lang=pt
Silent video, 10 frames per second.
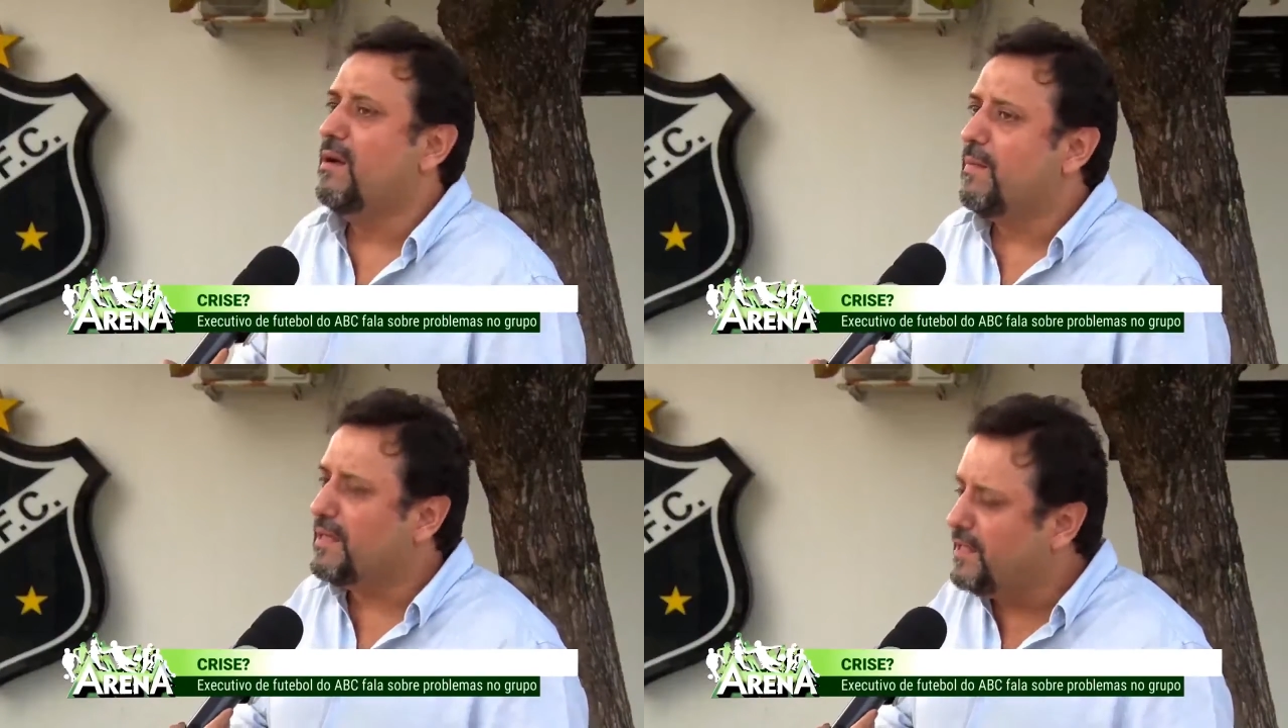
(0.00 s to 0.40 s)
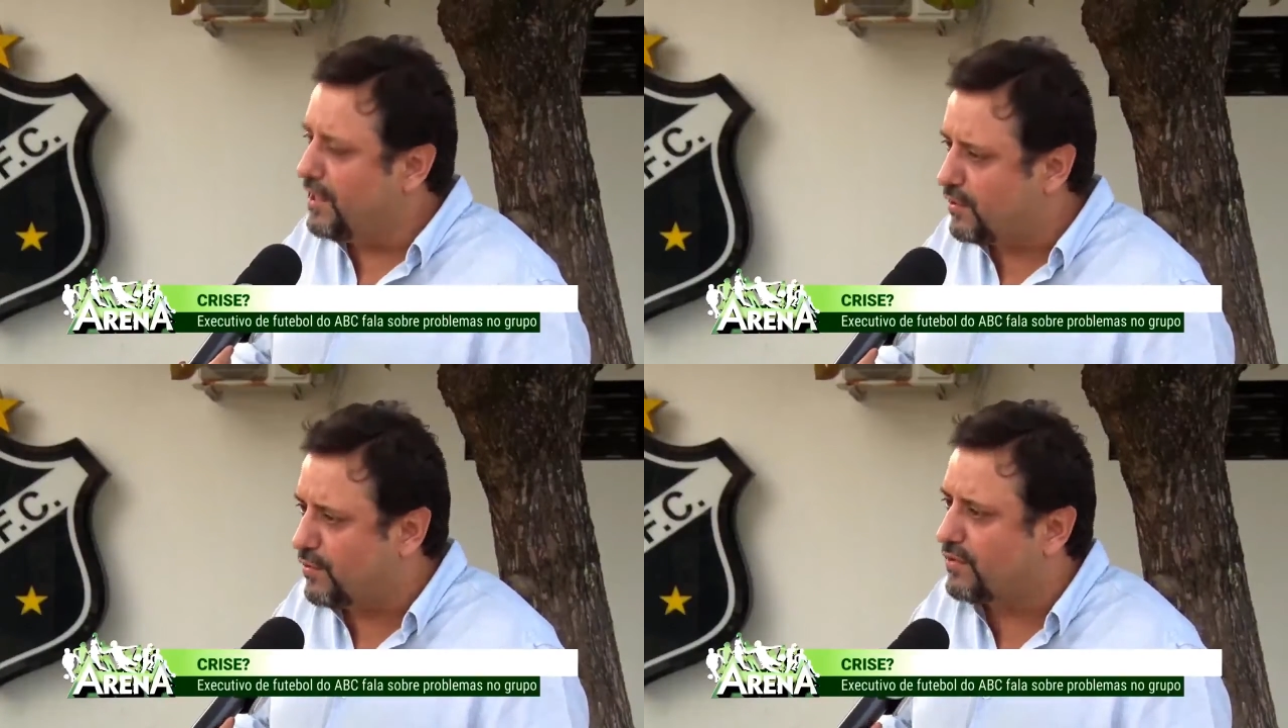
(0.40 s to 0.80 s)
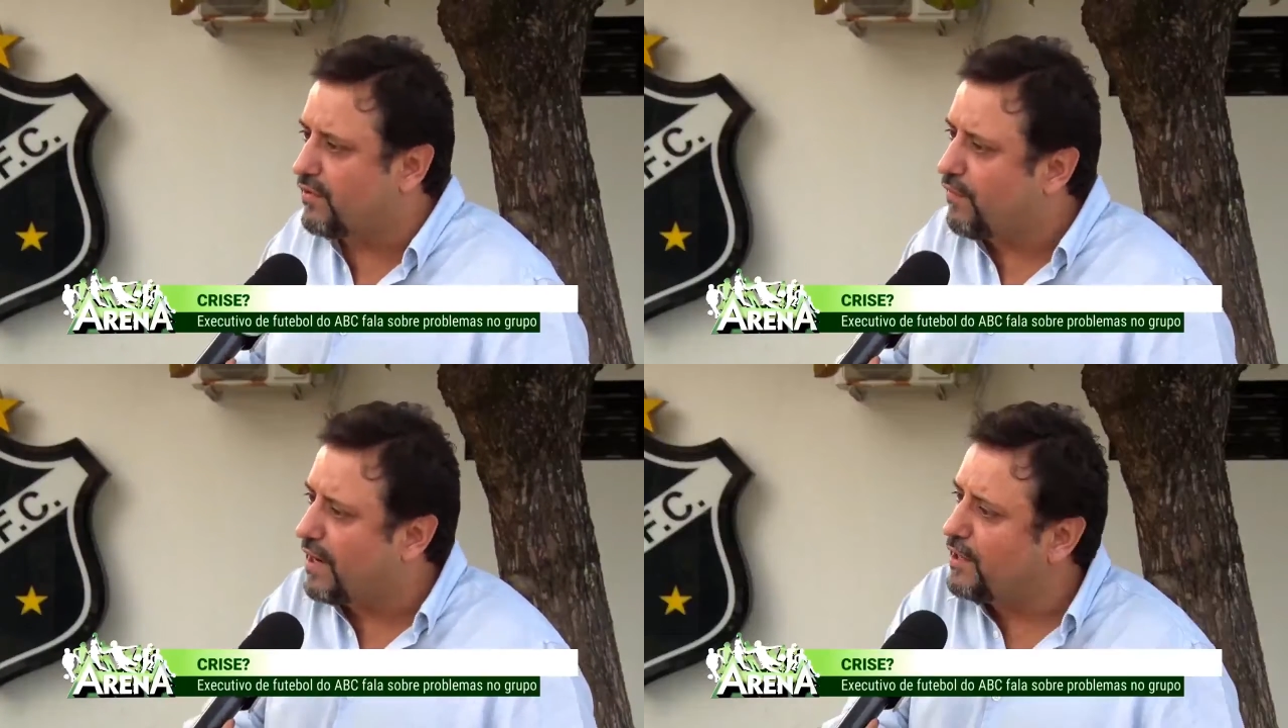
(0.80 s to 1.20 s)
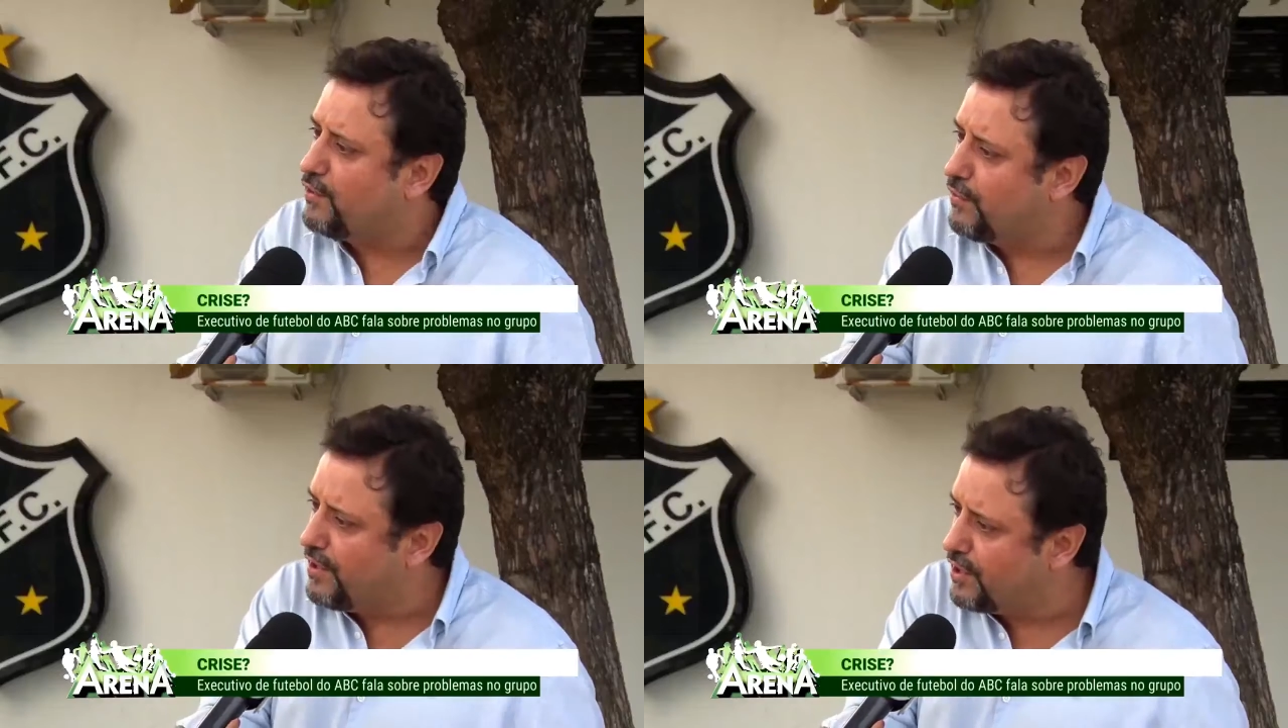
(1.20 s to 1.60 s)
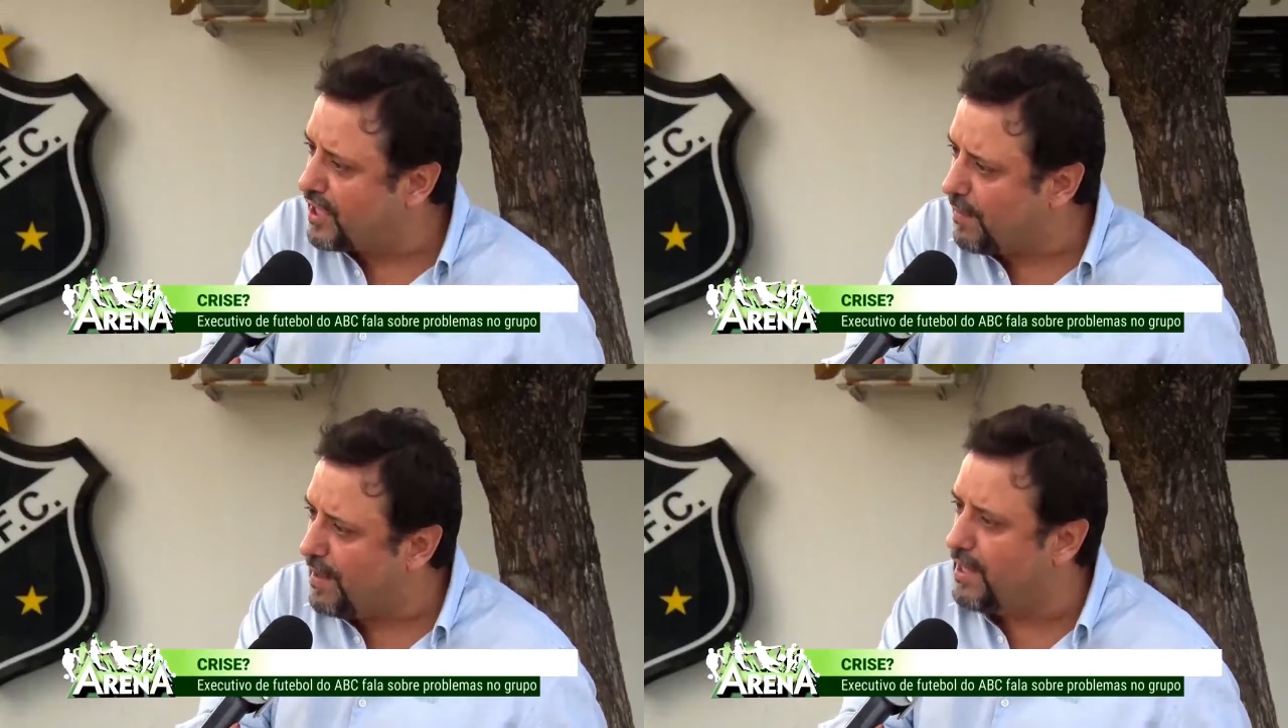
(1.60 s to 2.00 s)
Mas isso nós vamos falar
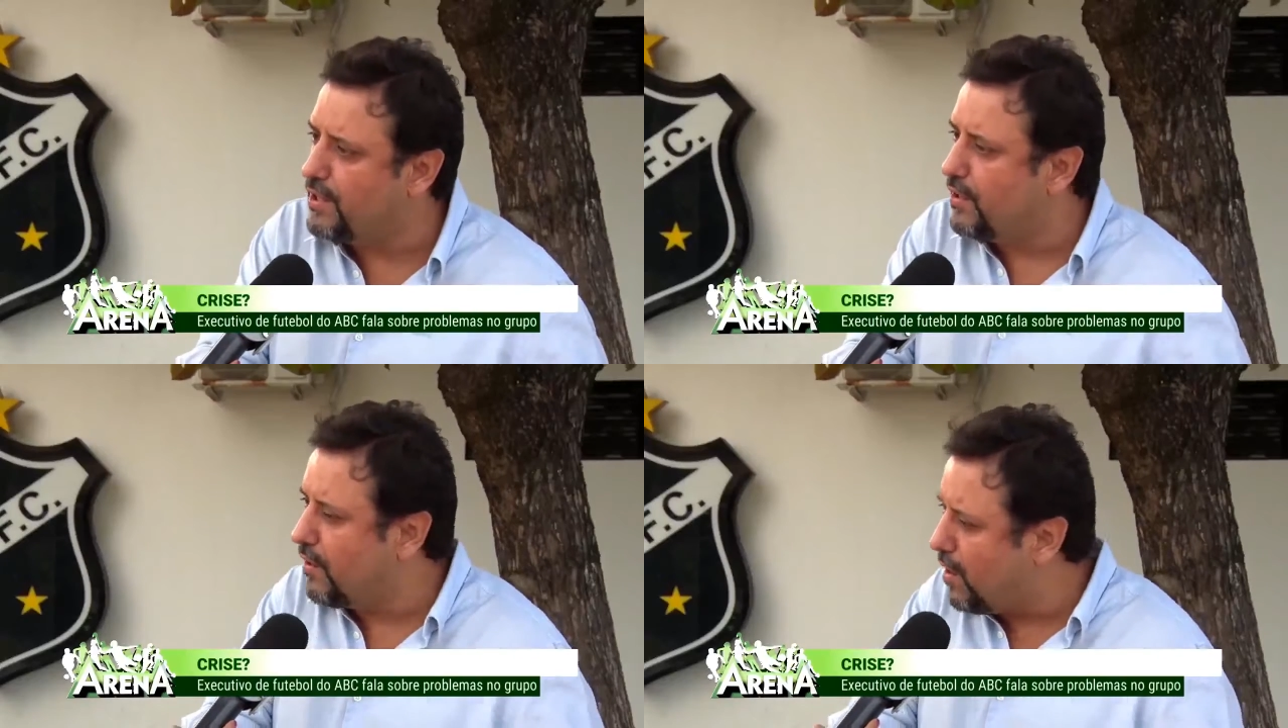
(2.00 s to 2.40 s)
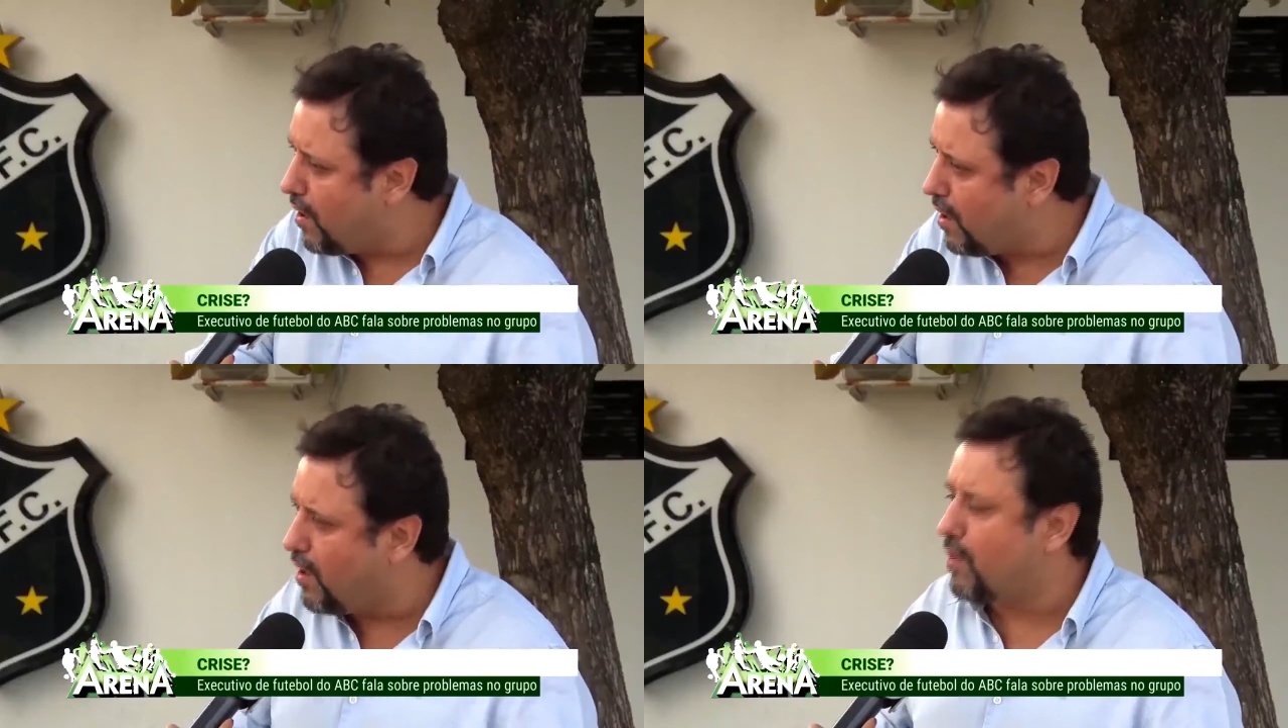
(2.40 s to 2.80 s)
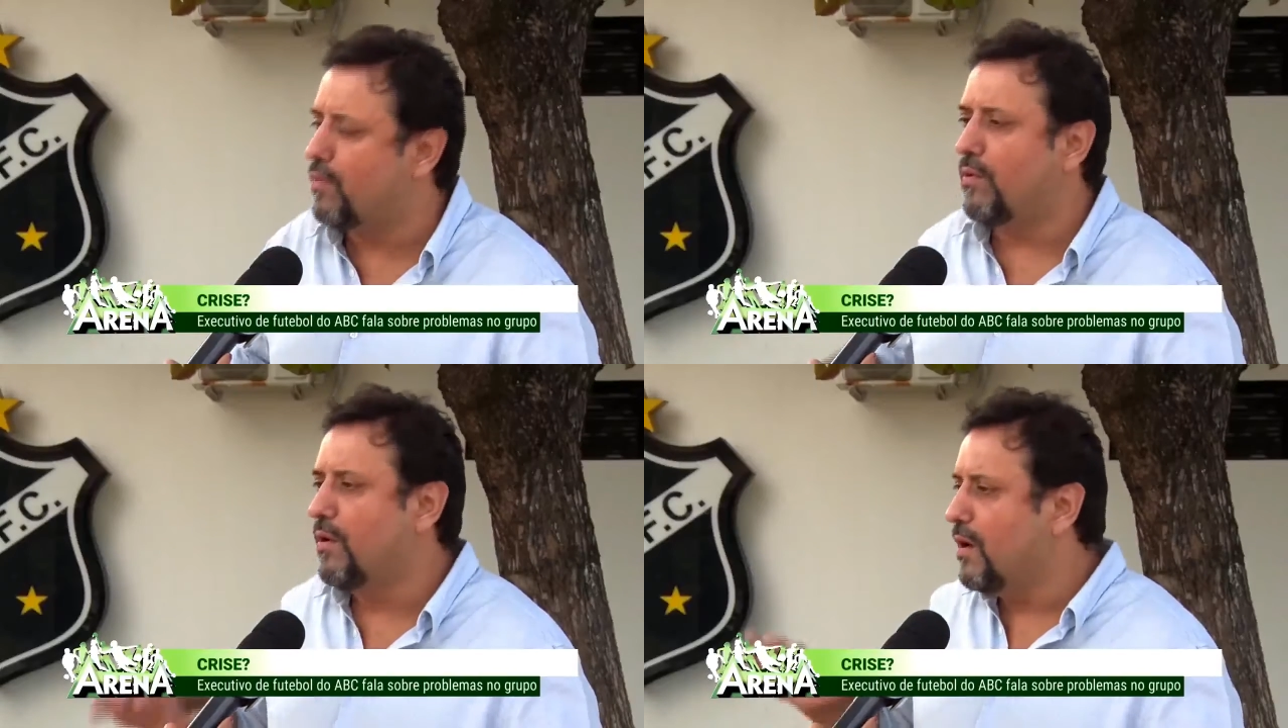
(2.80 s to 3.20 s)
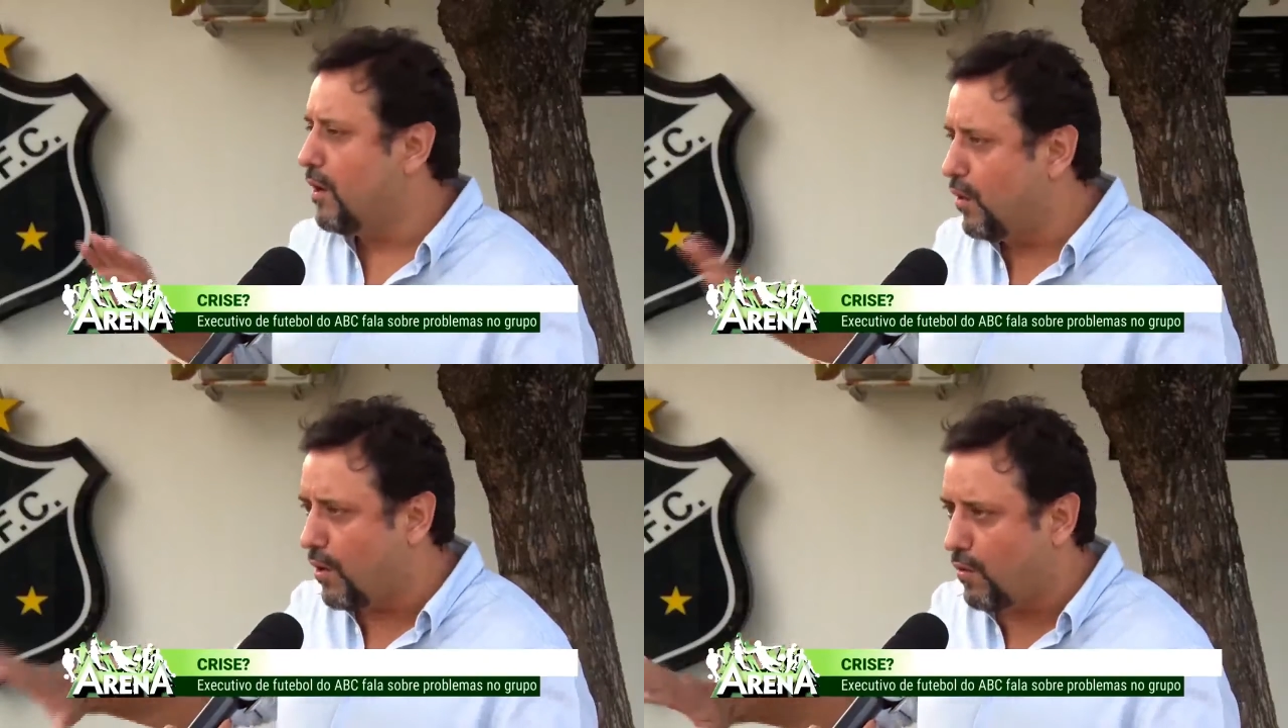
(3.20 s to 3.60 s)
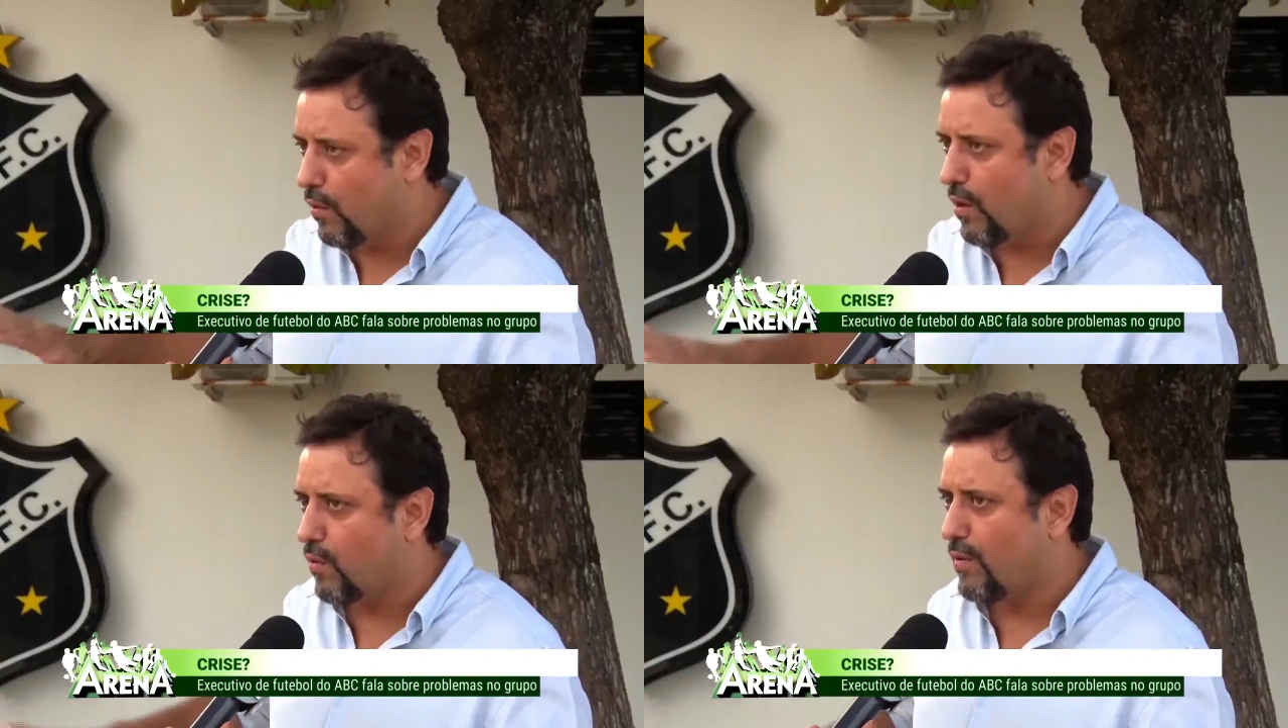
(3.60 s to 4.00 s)
juridicamente logo, logo,
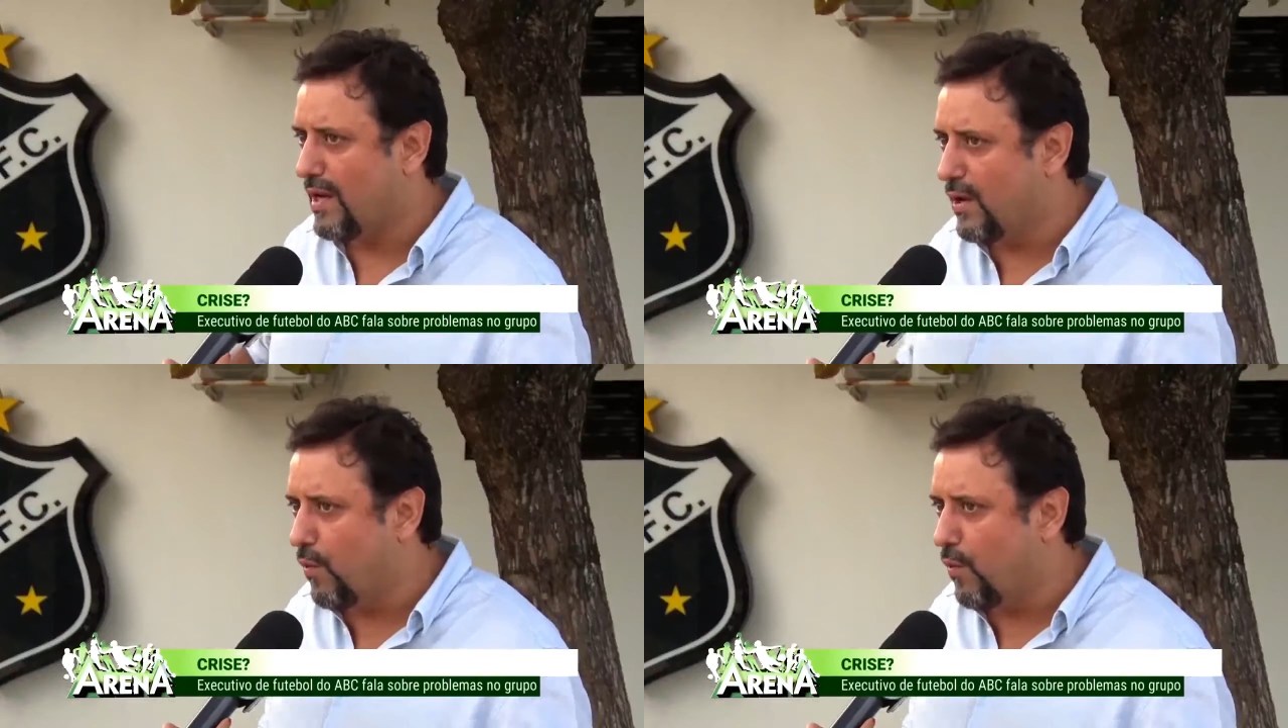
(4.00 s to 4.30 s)
logo.